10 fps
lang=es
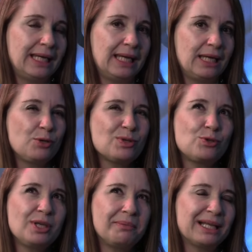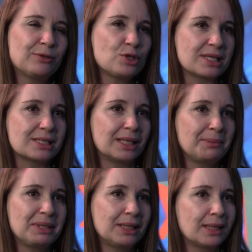eh, y no estoy hablando
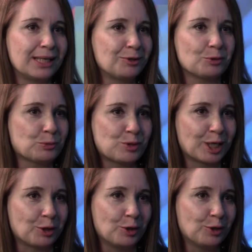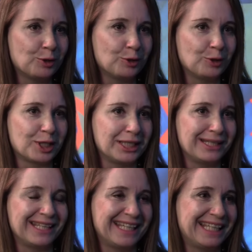necesariamente de ir con un psicólogo
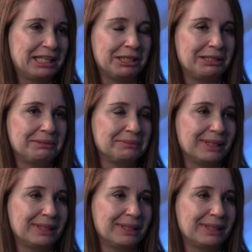y,